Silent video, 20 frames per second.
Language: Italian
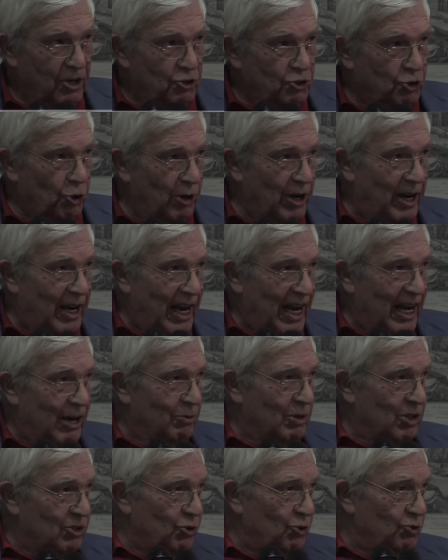cioè è
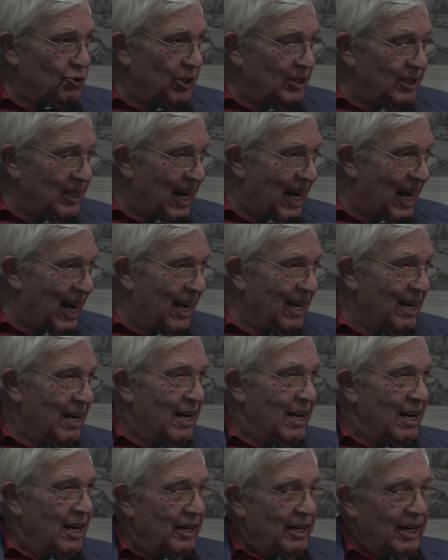una società
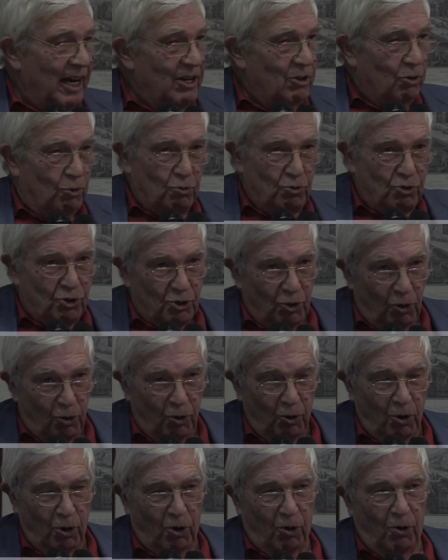che non
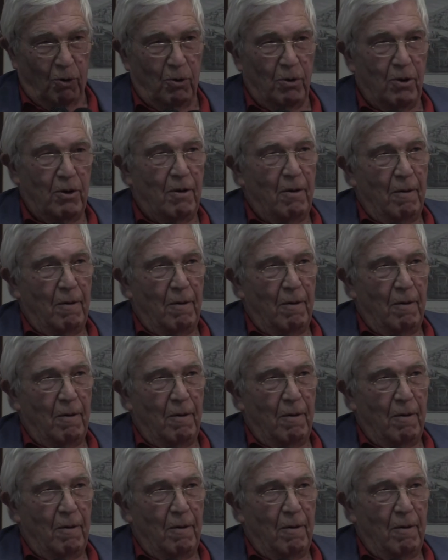solo